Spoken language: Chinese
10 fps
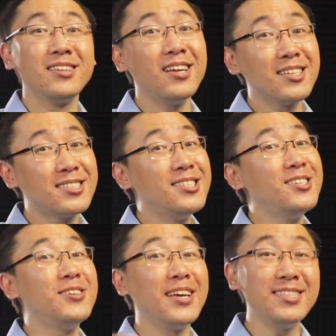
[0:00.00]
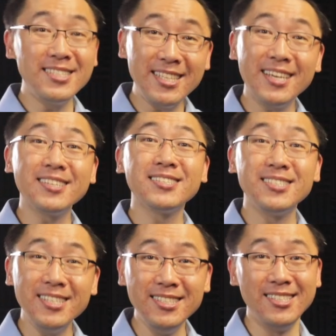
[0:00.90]
那自然界的
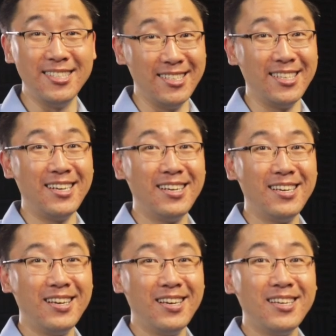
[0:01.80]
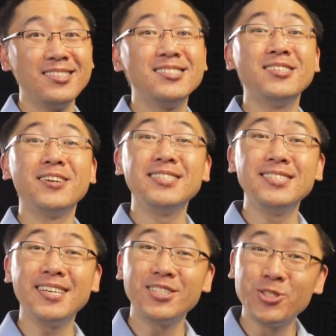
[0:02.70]
信息呢？自然
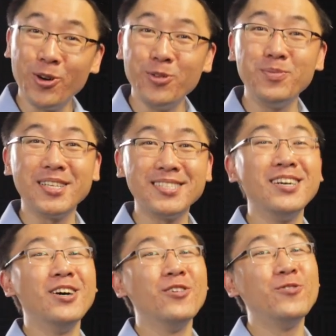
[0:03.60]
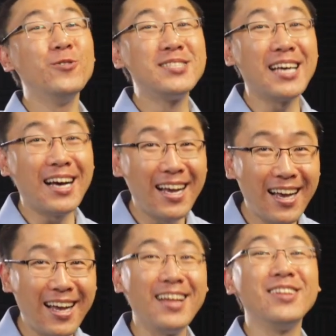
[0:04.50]
界充满着复杂
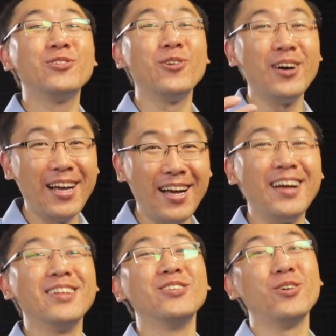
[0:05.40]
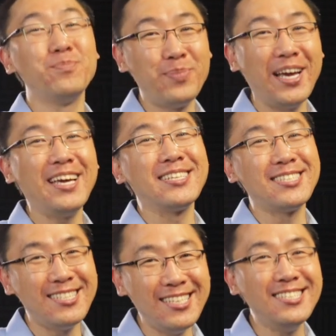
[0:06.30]
很多很多倍的
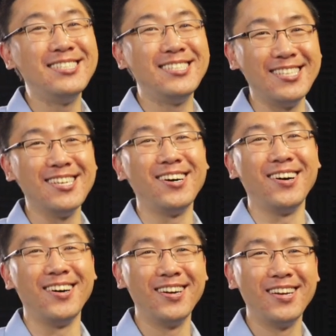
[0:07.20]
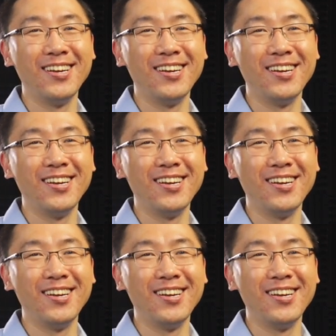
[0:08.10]
信息哦。